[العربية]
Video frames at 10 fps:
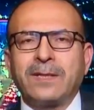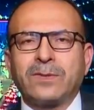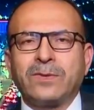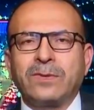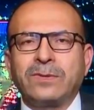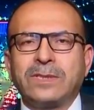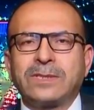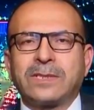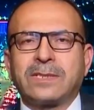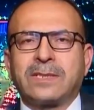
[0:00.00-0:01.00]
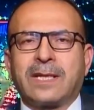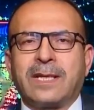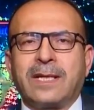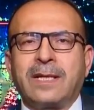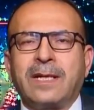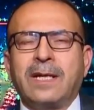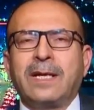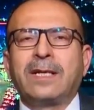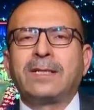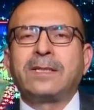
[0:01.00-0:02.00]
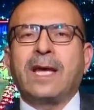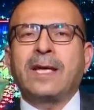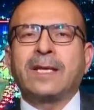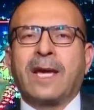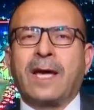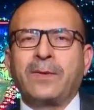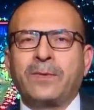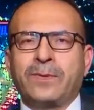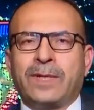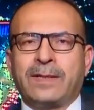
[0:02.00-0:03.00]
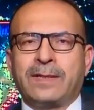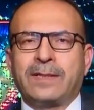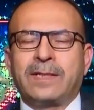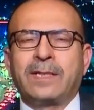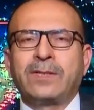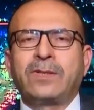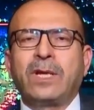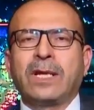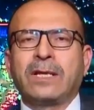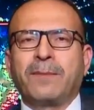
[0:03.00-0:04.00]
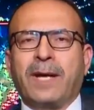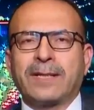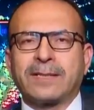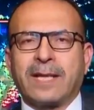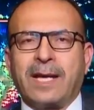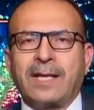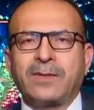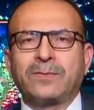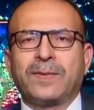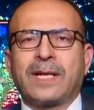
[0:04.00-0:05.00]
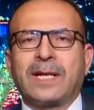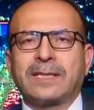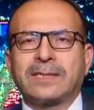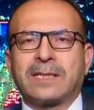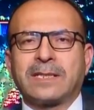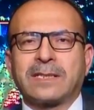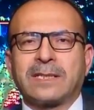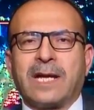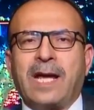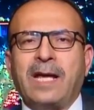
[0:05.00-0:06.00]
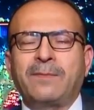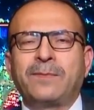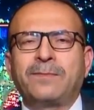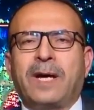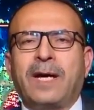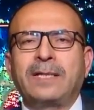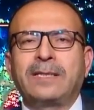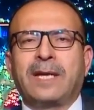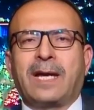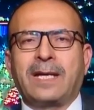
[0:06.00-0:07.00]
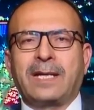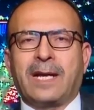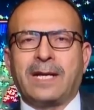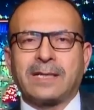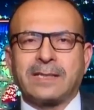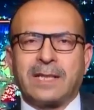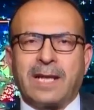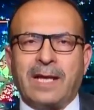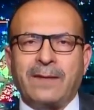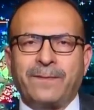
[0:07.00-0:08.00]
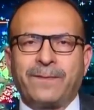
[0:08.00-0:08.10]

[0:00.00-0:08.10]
الطعون الستة ارتأت قانونا أن تلغي محطات ومراكز الاقتراع مما أدى إلى اختلاف